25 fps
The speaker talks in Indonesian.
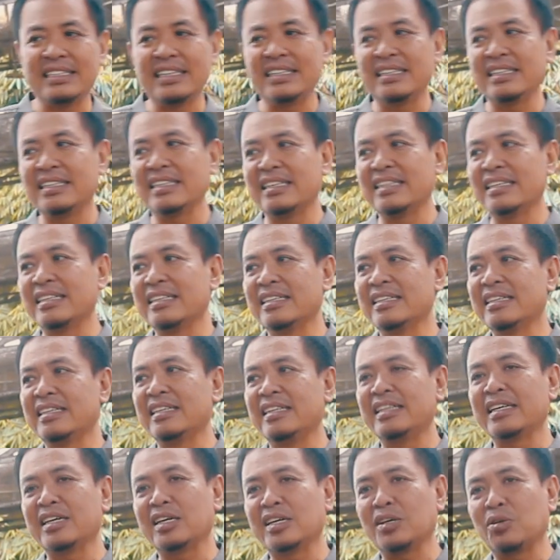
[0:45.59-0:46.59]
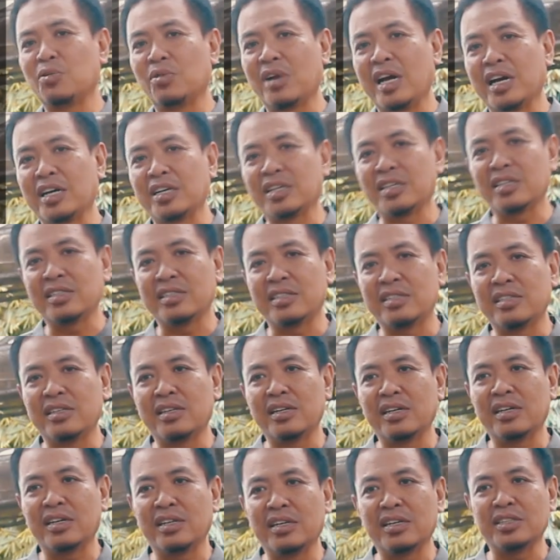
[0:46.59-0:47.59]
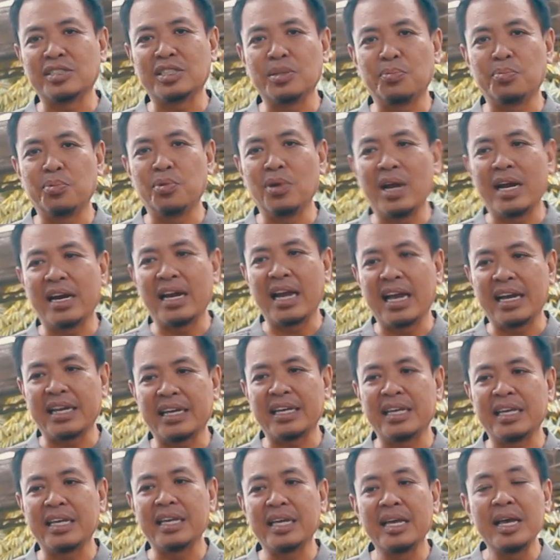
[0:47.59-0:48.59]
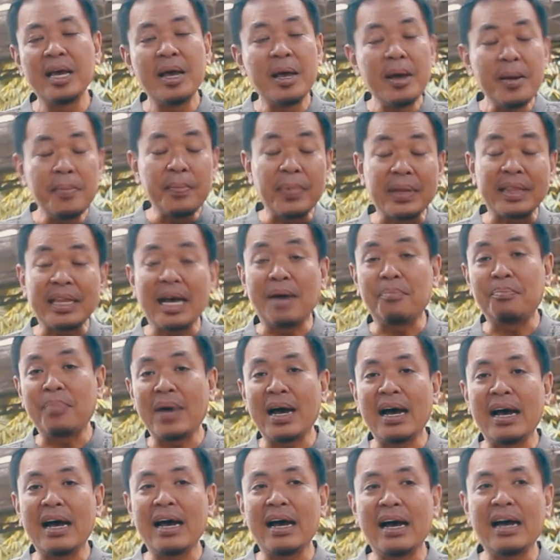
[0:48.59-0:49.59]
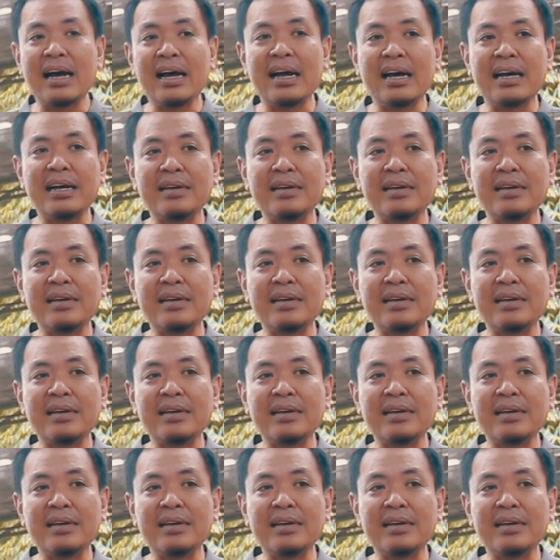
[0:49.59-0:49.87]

Jadi ini kurang eh, sebulan lagi betapa